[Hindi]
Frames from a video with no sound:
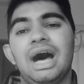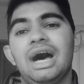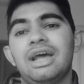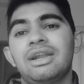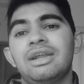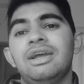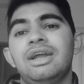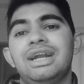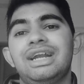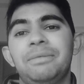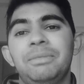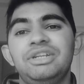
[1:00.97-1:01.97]
हर
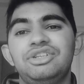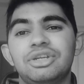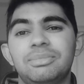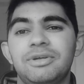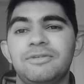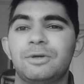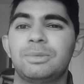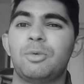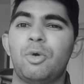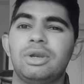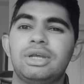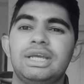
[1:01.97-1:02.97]
डायमेंशन में
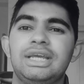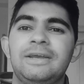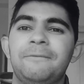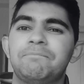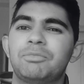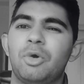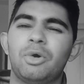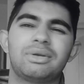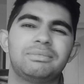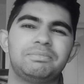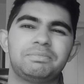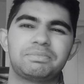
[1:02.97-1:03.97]
फ़ुटबॉल के
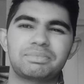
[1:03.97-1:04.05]
और